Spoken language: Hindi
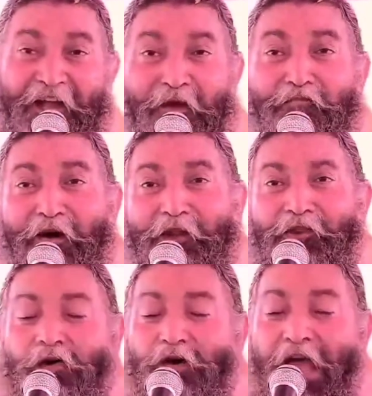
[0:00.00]
नंबर
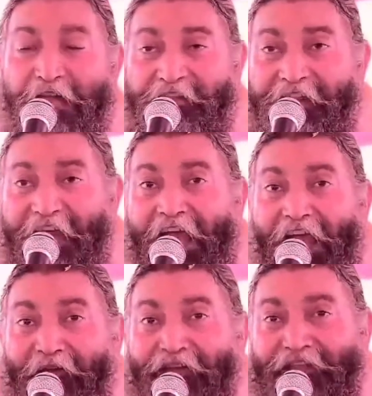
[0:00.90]
दो
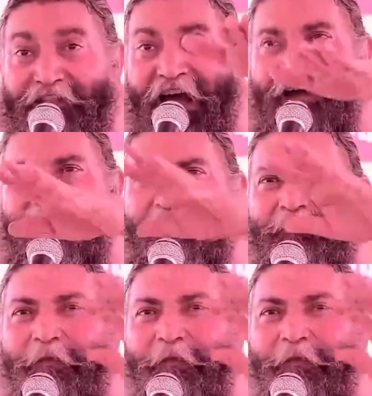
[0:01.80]
देव स्नानम